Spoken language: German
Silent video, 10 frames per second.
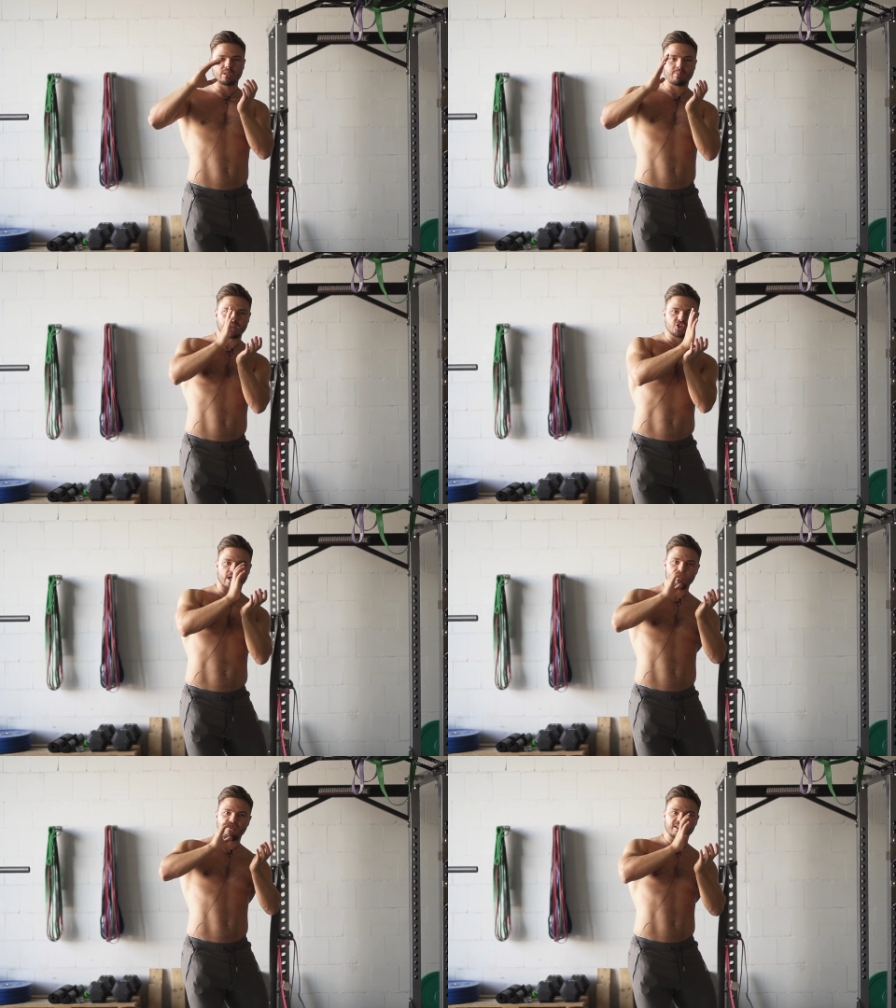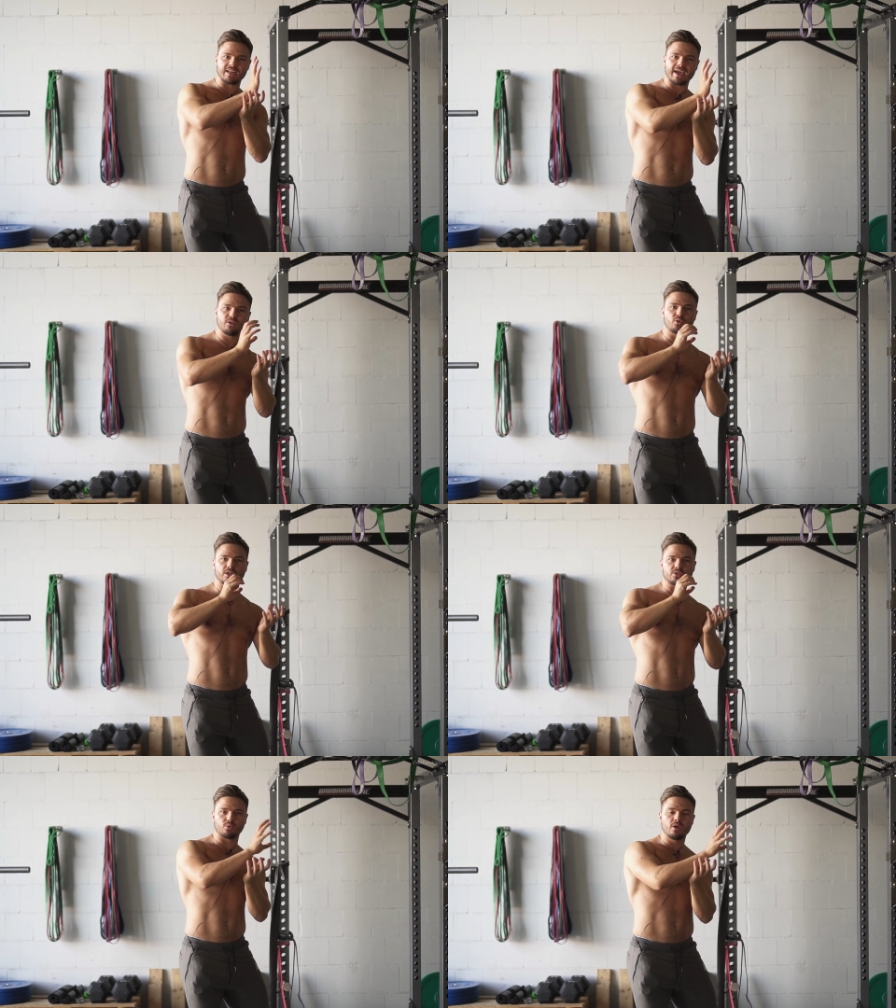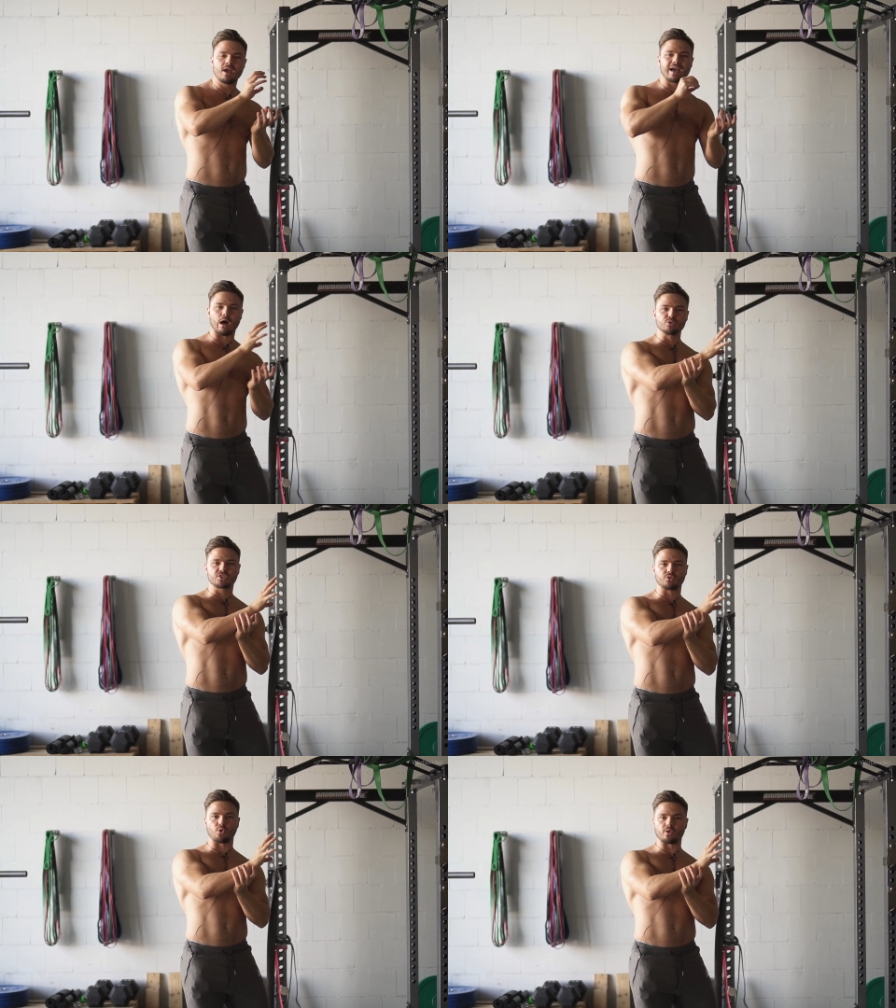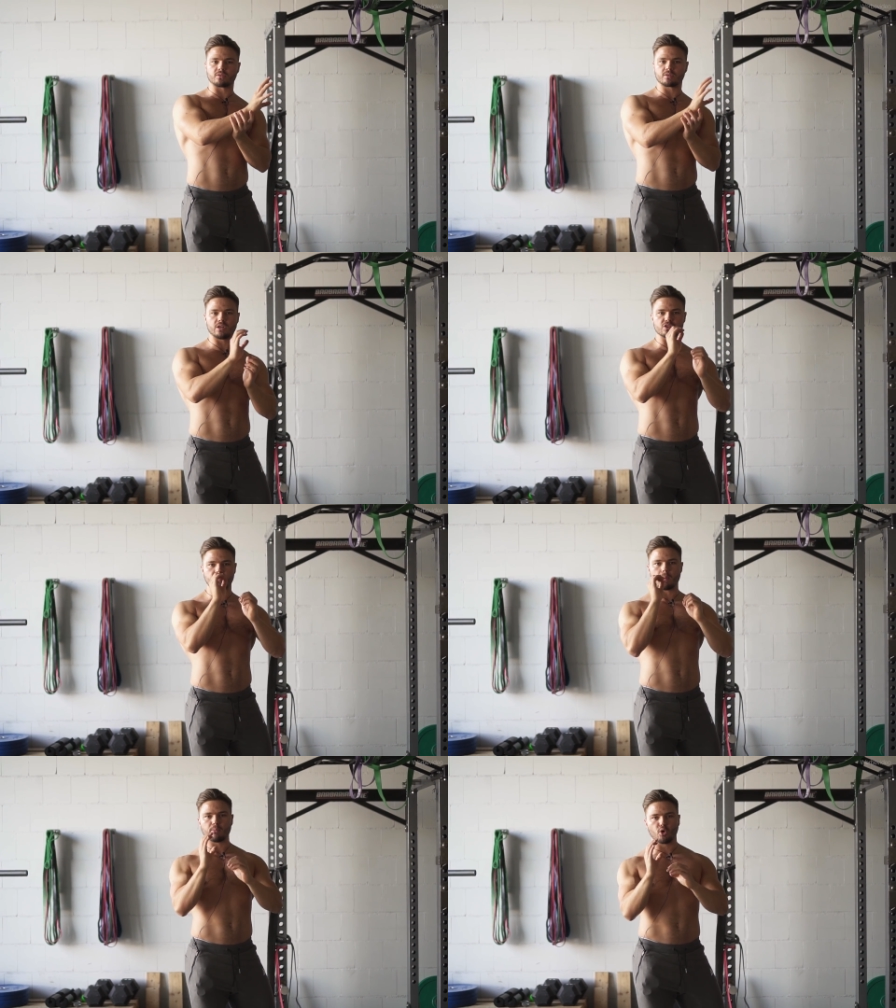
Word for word: Die Bandscheiben werden in eine Richtung rausgedrückt. Genauso wie beim